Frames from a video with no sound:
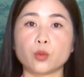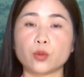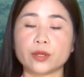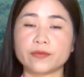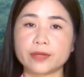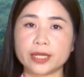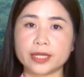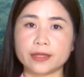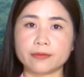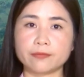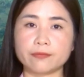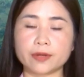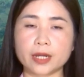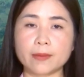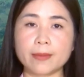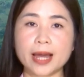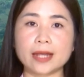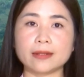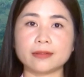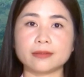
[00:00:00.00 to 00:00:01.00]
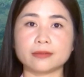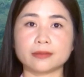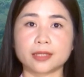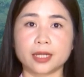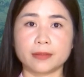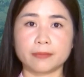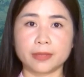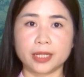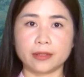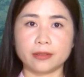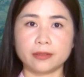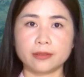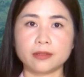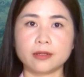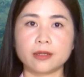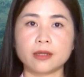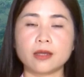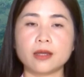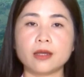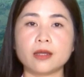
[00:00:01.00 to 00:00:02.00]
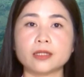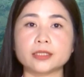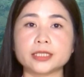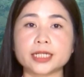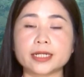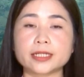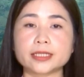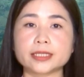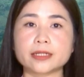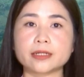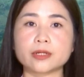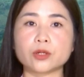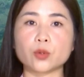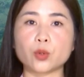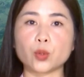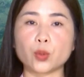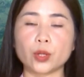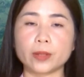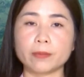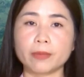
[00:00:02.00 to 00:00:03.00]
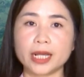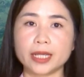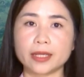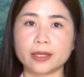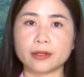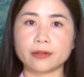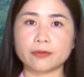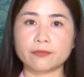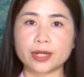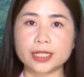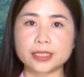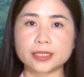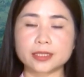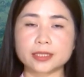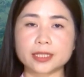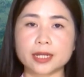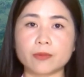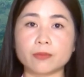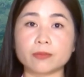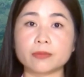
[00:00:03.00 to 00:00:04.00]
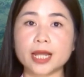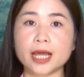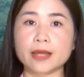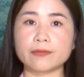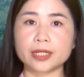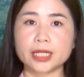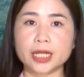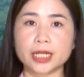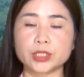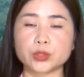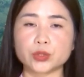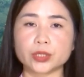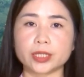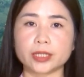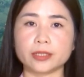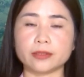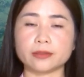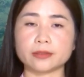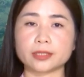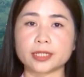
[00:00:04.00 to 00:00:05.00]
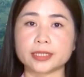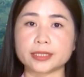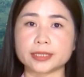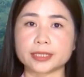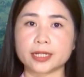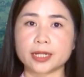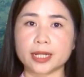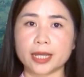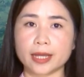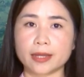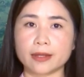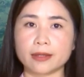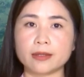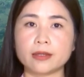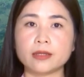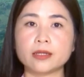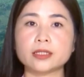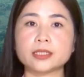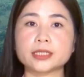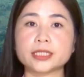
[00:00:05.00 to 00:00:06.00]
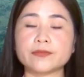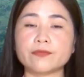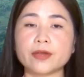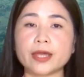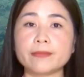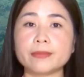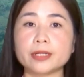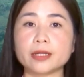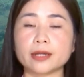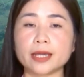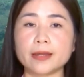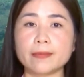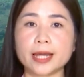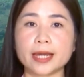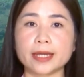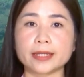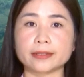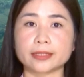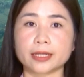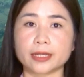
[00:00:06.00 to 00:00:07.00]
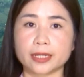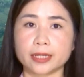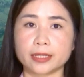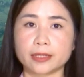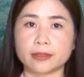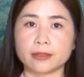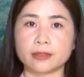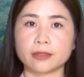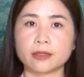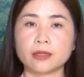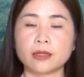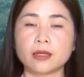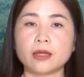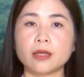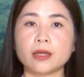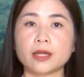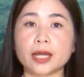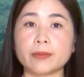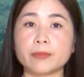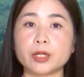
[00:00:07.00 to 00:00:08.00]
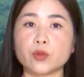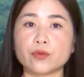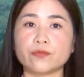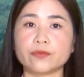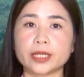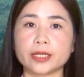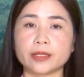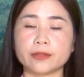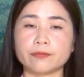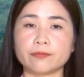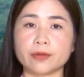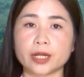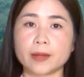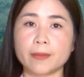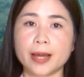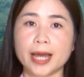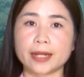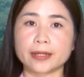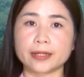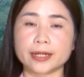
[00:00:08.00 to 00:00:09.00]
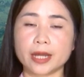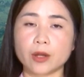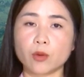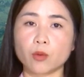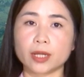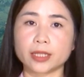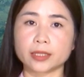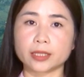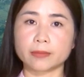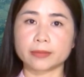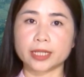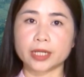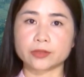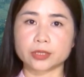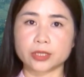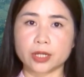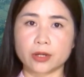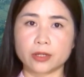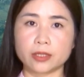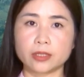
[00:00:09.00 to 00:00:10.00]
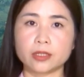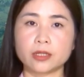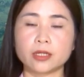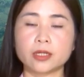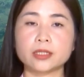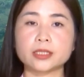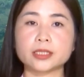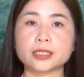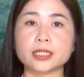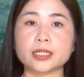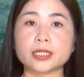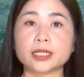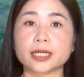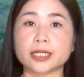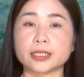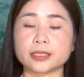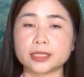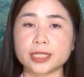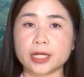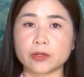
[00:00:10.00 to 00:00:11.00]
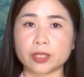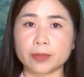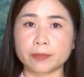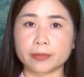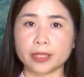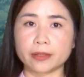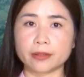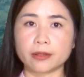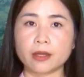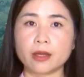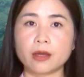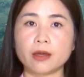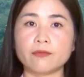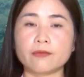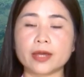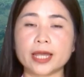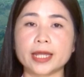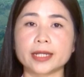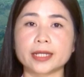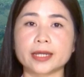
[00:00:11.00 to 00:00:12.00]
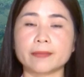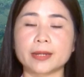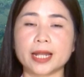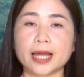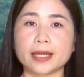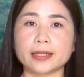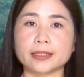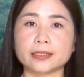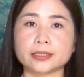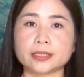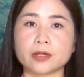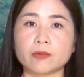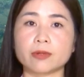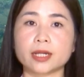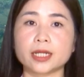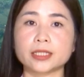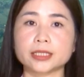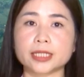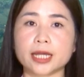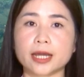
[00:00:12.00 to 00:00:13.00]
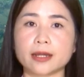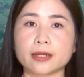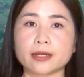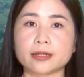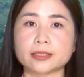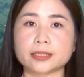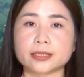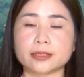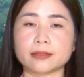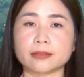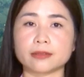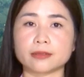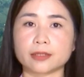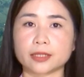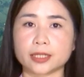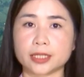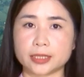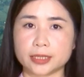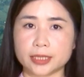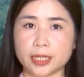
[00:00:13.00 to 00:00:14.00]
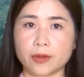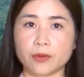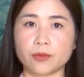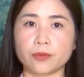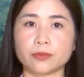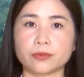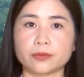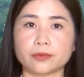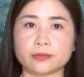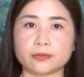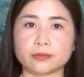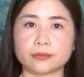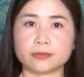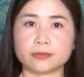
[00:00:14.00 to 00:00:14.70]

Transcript: Quý vị và các bạn thân mến, trang cơ sở của huyện Bắc Yên phát trên sóng Đài Phát thanh Truyền hình tỉnh Sơn La xin phép được khép lại tại đây. Cảm ơn quý vị và các bạn đã quan tâm theo dõi. Xin kính chào tạm biệt và hẹn gặp lại trong các trang cơ sở kỳ sau.